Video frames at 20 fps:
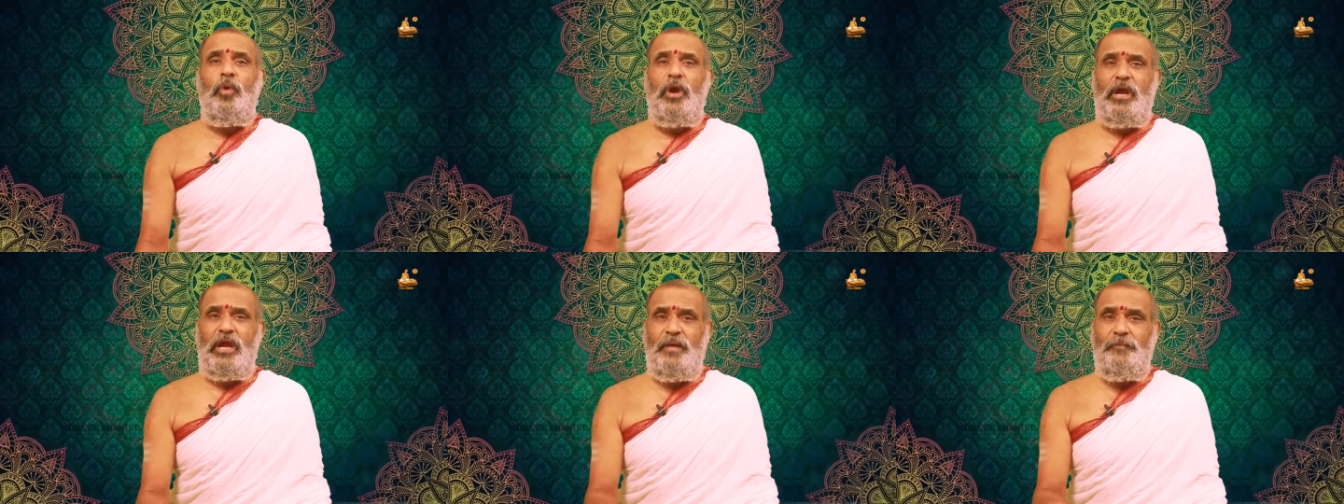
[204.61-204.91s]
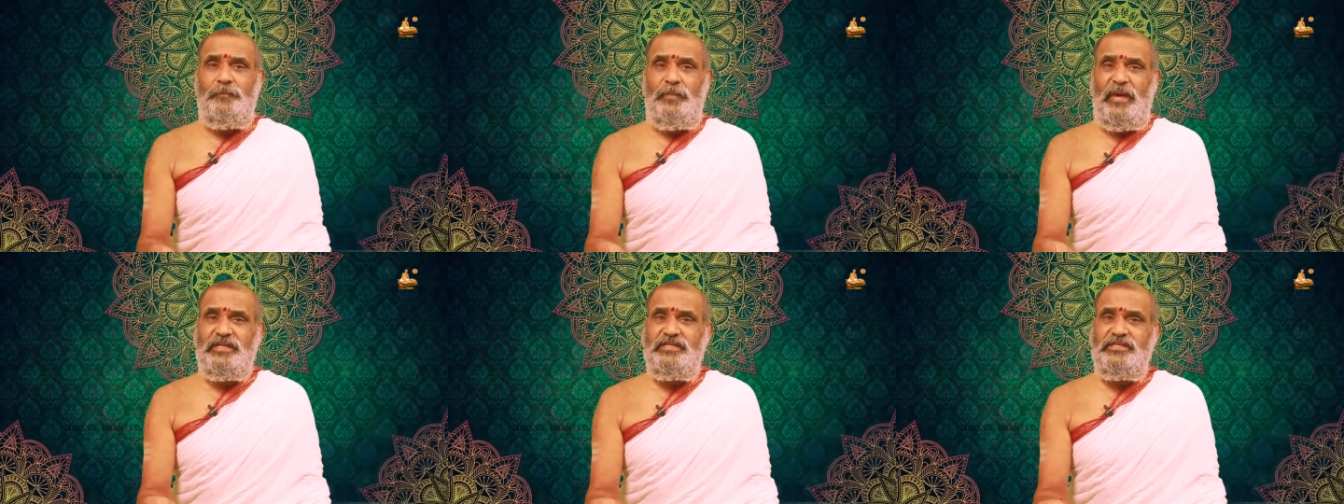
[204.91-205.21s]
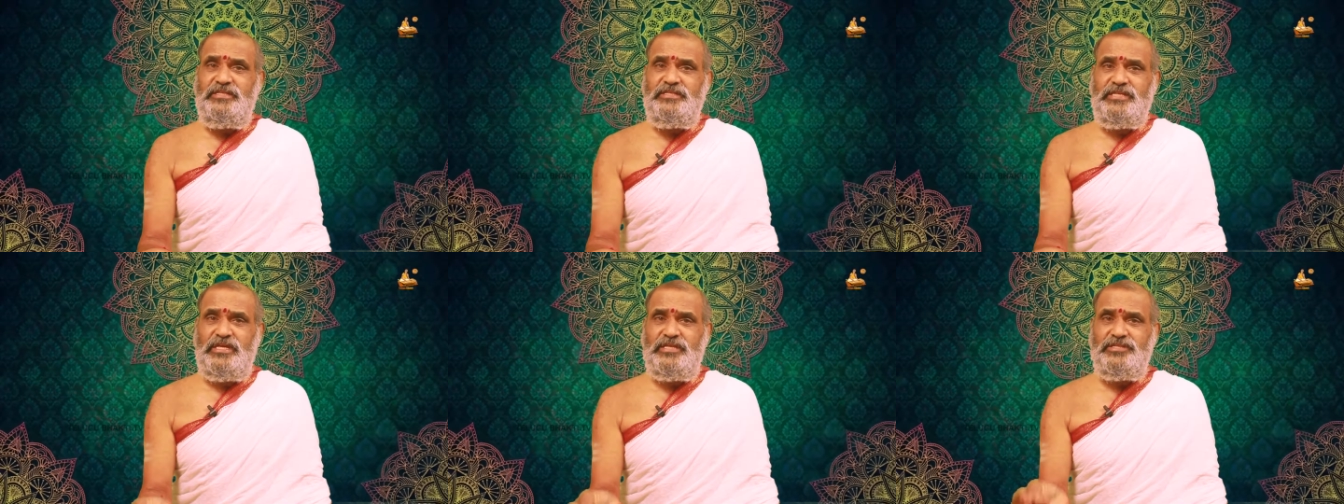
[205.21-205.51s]
ఒక
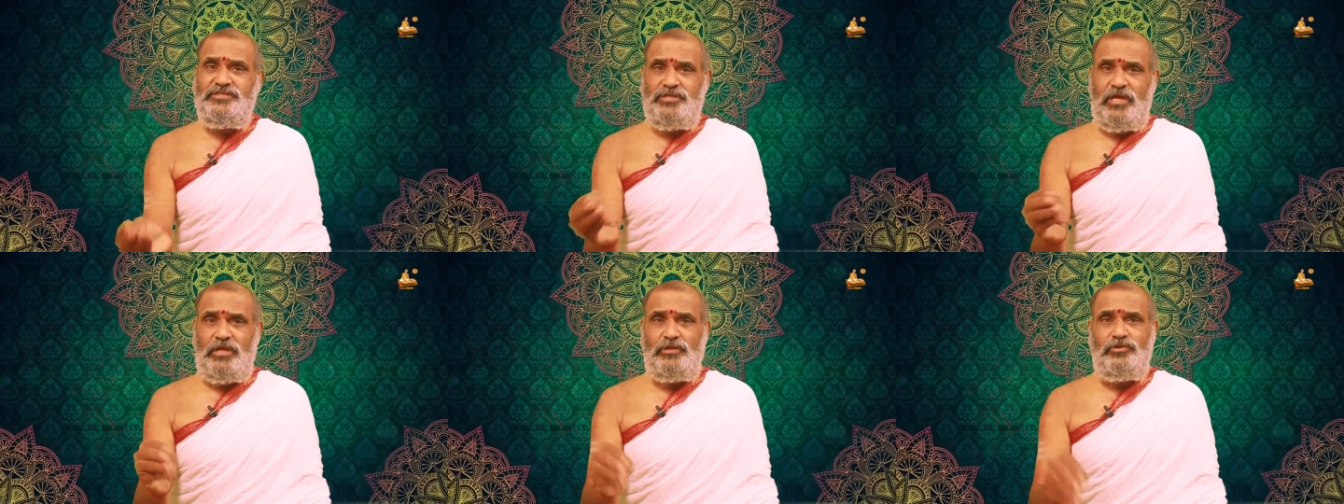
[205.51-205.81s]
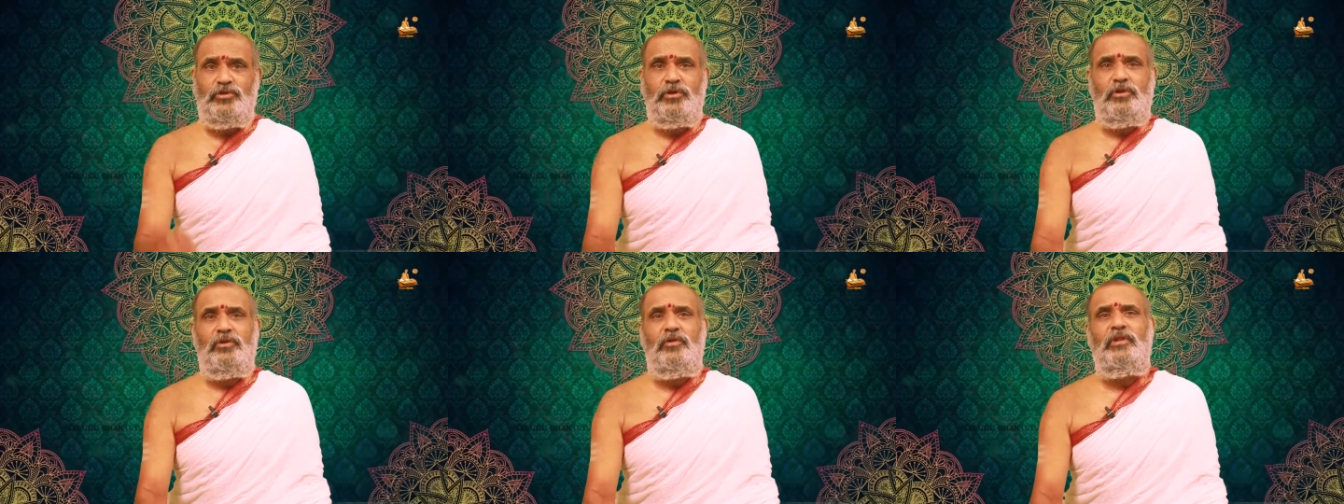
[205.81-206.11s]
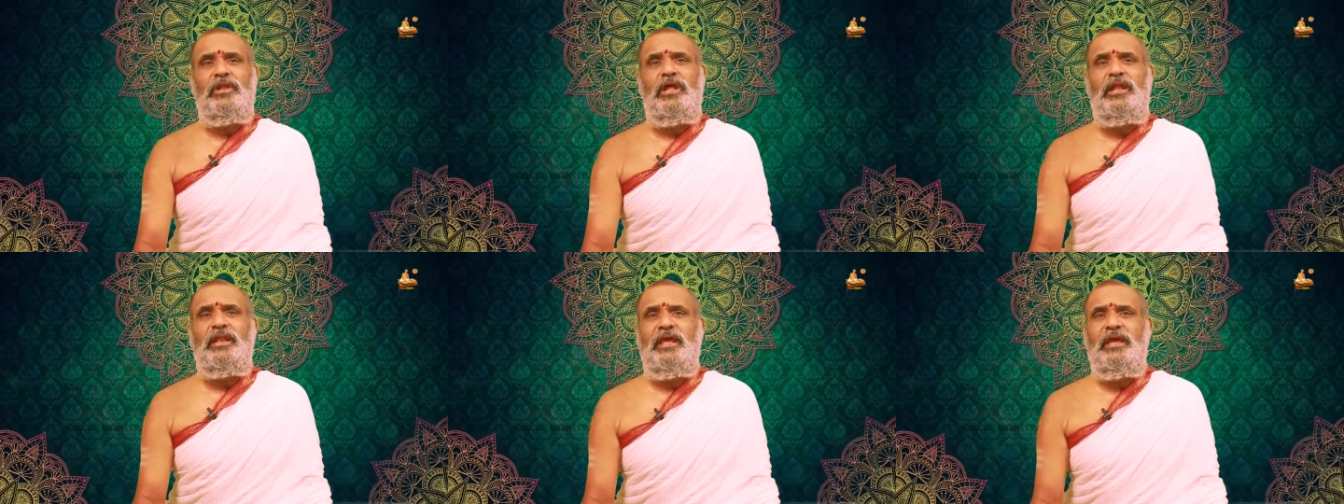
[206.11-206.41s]
మంచి
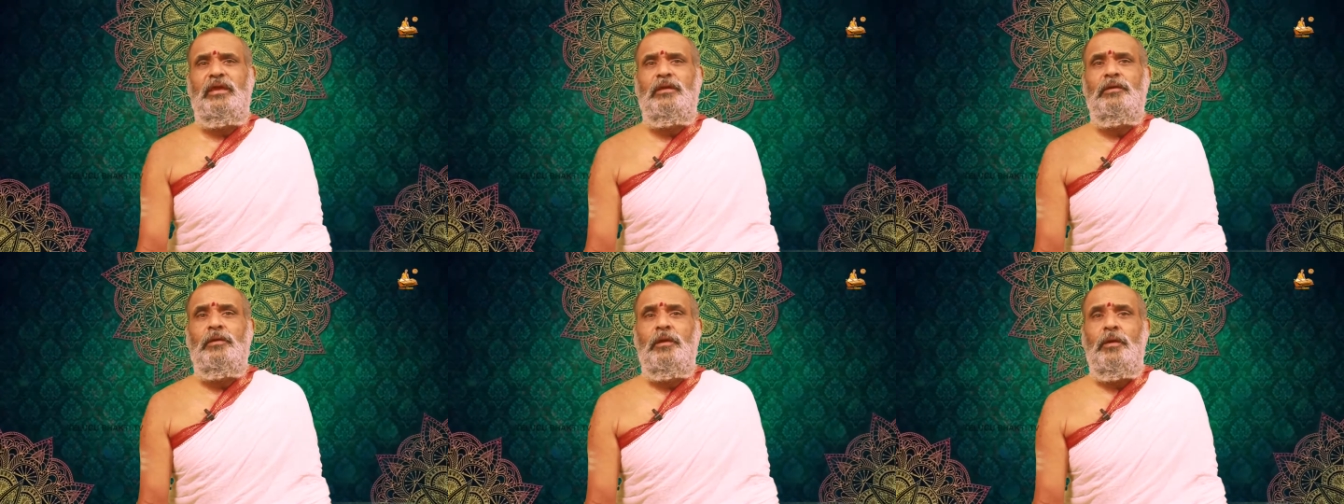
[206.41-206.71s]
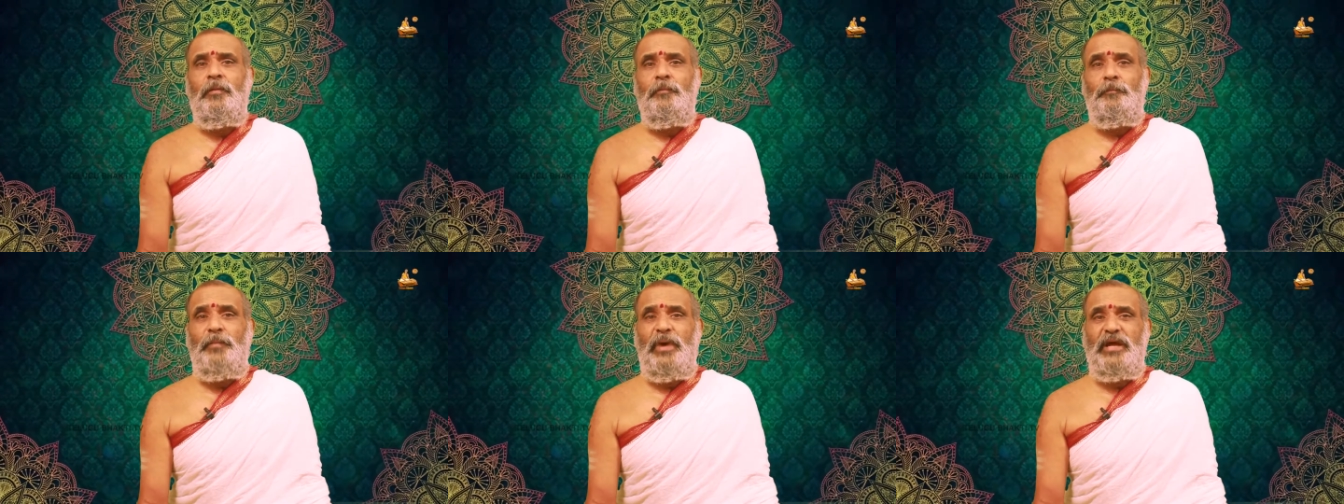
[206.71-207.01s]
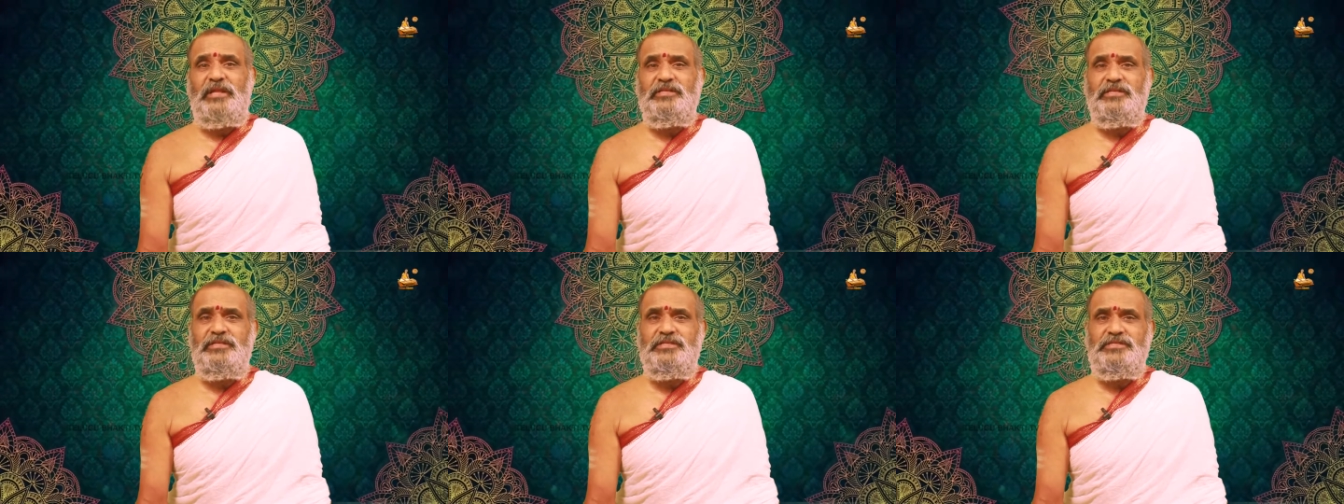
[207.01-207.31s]
సద్గురువులని
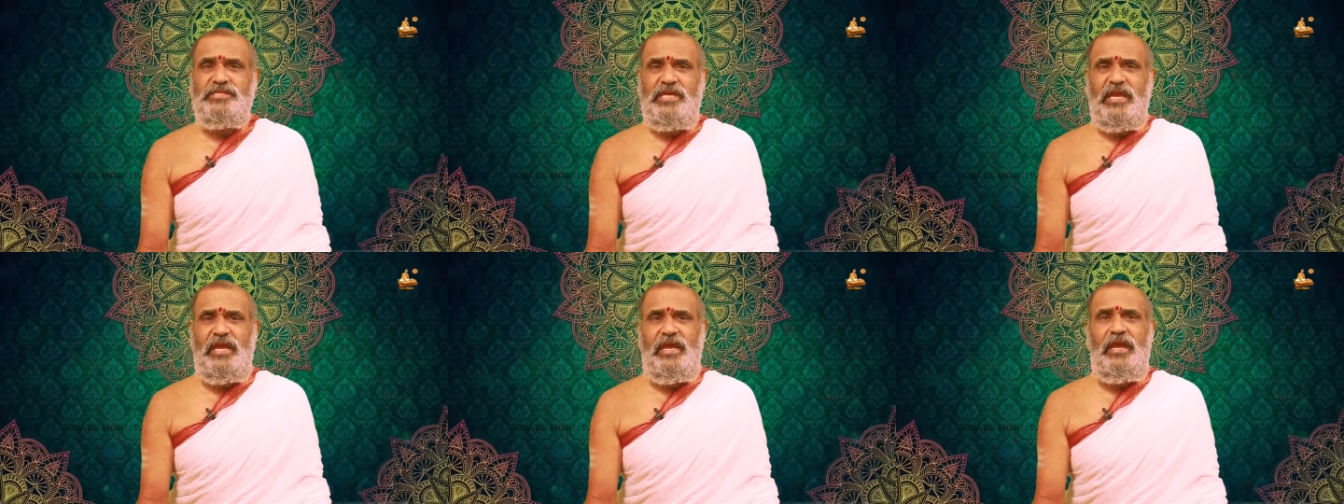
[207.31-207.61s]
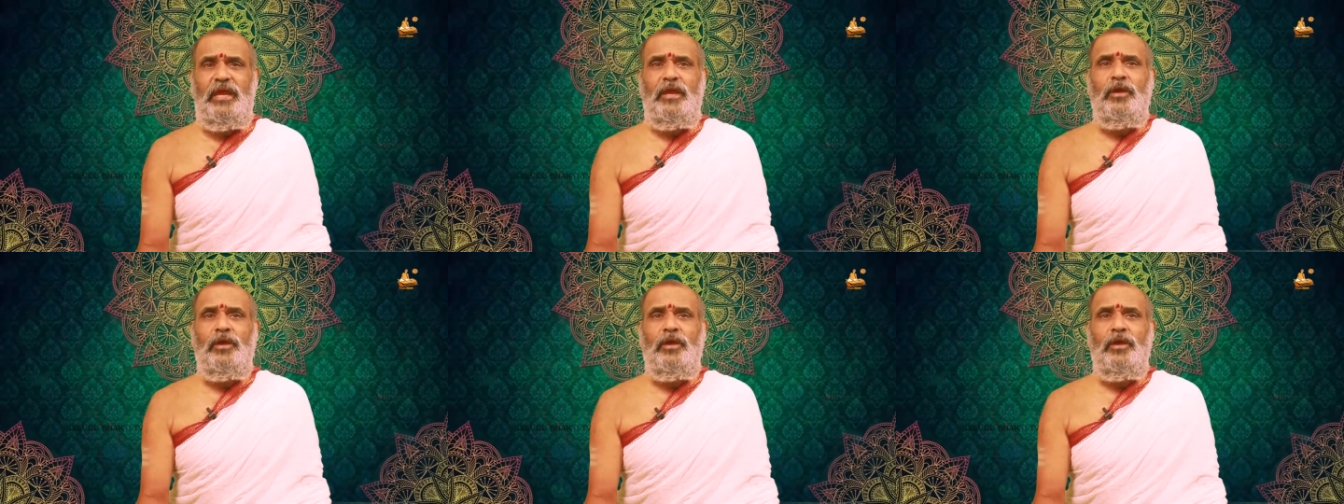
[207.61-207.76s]
మంచి